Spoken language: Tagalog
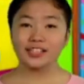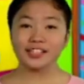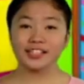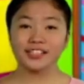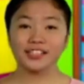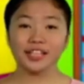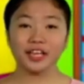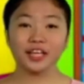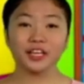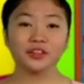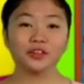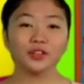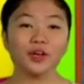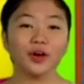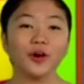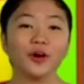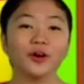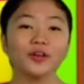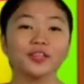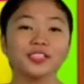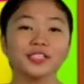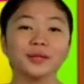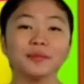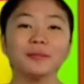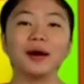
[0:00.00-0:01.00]
Isa
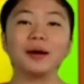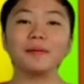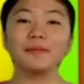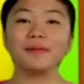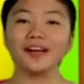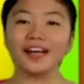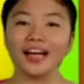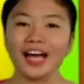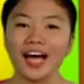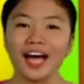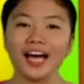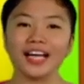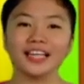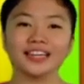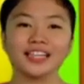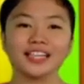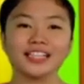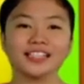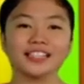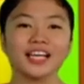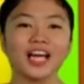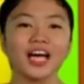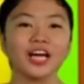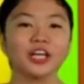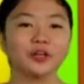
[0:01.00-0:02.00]
ito sa mga
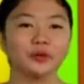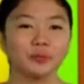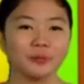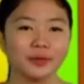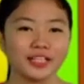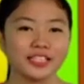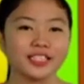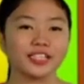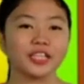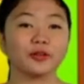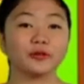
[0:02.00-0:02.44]
paghahanda sa anumang